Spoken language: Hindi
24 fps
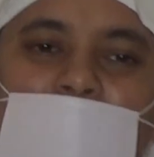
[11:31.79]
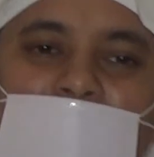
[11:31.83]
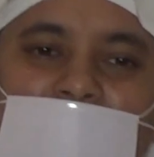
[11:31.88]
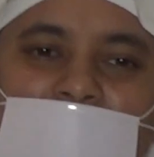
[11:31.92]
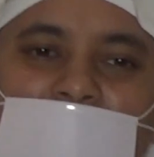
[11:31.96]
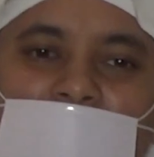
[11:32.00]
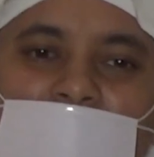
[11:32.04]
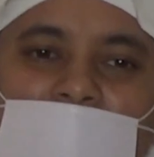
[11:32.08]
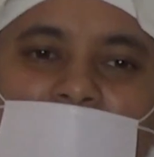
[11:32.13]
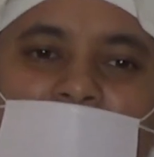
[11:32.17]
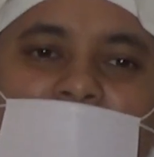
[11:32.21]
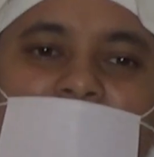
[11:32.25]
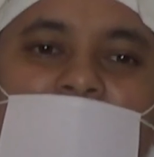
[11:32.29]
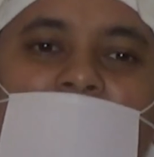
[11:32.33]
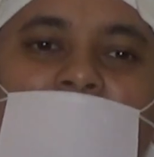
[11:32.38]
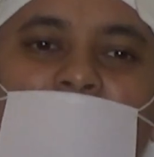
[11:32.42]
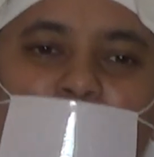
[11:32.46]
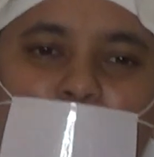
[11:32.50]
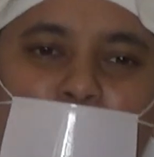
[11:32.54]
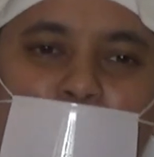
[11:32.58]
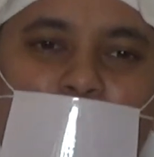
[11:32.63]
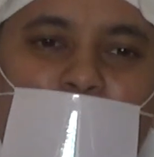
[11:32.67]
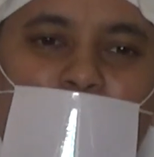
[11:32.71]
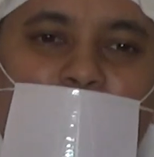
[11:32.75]
मिस यूज कर
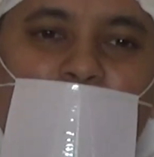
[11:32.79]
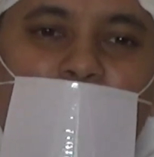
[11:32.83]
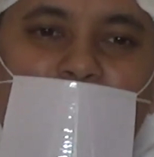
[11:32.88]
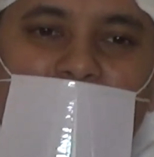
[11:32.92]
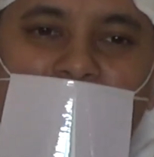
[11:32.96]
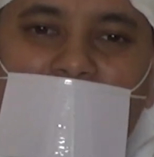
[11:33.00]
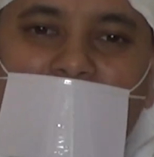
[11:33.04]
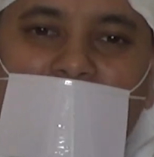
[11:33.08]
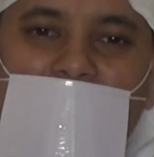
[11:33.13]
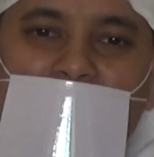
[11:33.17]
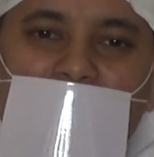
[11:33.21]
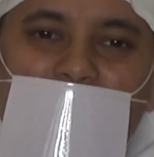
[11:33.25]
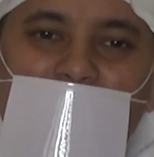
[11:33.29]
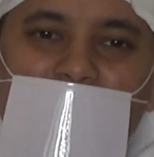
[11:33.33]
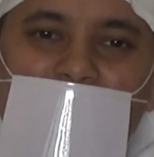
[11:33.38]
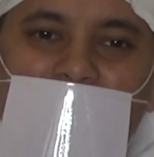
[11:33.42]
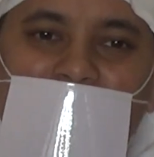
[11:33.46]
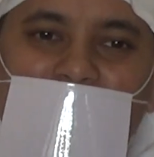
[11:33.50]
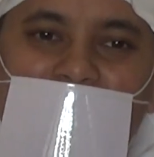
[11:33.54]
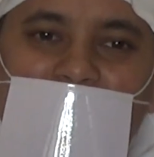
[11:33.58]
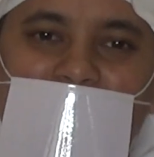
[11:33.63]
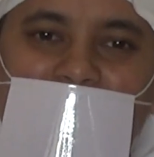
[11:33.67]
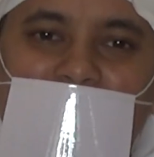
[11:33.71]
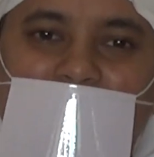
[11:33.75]
दिया या फोड़ दौड़
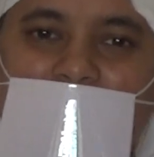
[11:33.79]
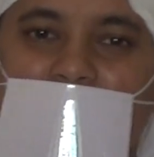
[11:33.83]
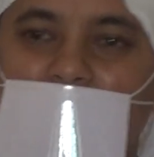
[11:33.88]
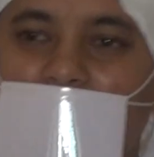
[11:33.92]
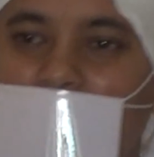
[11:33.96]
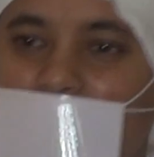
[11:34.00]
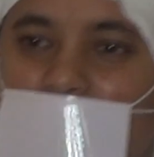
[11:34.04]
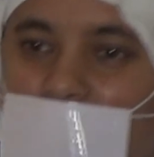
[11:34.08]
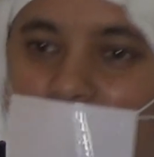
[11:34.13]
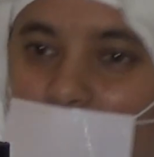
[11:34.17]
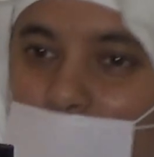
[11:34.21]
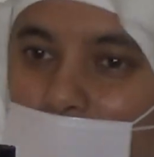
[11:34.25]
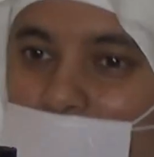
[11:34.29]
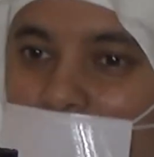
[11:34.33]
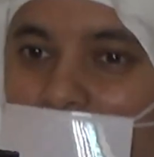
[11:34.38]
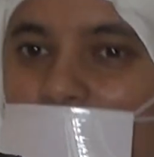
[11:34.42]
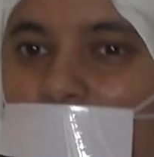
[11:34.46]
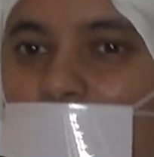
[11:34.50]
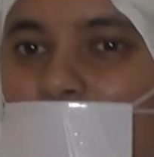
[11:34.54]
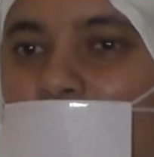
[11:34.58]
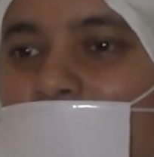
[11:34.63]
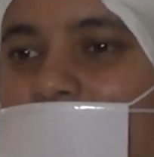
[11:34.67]
दिया तब